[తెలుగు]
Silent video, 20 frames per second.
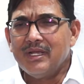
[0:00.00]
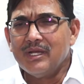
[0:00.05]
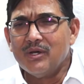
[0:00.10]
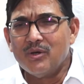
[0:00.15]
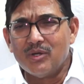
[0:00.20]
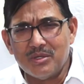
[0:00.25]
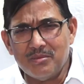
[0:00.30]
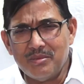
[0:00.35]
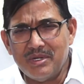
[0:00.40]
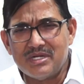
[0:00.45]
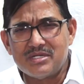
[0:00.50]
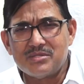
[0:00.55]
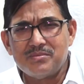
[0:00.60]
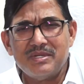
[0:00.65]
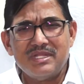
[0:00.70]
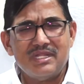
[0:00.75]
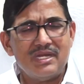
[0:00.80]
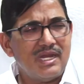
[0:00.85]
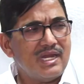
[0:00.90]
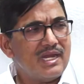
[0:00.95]
గవర్నమెంట్స్
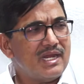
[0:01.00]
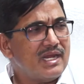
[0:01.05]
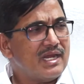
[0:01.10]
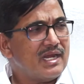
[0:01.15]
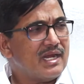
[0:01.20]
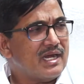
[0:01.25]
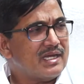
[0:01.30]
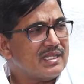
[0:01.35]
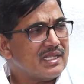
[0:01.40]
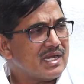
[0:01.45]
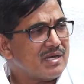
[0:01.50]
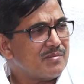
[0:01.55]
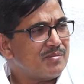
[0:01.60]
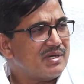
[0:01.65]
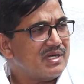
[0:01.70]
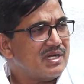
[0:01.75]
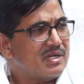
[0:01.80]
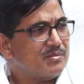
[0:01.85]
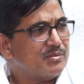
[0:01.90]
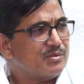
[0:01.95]
మీదనే
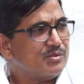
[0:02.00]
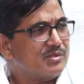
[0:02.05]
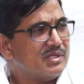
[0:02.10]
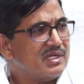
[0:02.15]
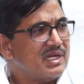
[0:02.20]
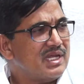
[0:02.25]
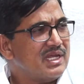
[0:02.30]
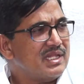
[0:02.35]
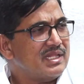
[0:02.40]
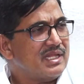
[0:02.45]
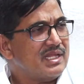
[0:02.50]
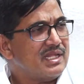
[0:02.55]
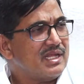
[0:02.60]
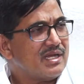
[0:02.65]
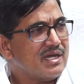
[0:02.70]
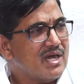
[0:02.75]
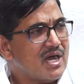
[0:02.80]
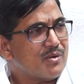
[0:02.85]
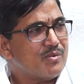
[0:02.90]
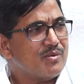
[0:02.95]
ఆధారపడము అనేది
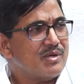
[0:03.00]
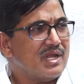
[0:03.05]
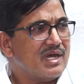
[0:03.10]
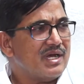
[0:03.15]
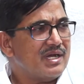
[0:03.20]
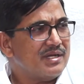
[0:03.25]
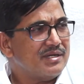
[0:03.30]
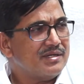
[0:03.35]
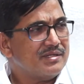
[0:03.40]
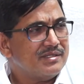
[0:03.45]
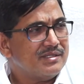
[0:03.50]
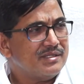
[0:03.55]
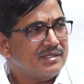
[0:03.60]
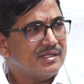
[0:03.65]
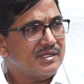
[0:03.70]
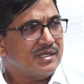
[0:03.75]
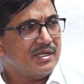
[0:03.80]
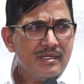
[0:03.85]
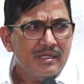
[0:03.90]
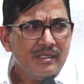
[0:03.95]
కాకుండా
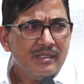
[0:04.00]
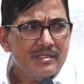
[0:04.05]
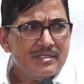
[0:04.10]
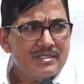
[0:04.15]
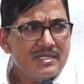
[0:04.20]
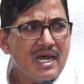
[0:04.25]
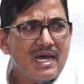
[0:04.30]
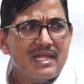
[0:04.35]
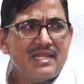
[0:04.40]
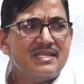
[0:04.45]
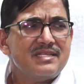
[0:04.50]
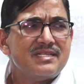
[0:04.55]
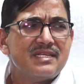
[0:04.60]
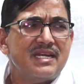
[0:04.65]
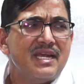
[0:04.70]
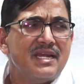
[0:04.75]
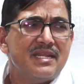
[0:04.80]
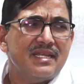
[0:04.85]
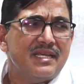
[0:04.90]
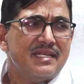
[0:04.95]

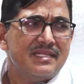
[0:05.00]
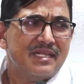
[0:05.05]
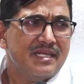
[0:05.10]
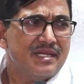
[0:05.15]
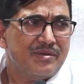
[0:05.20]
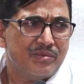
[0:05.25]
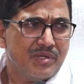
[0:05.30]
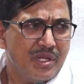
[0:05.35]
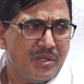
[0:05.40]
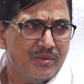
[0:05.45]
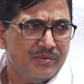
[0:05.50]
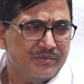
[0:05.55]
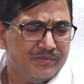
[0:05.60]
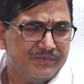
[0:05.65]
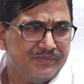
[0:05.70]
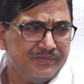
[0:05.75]
సాధించలేనిది అయితే ఉండదు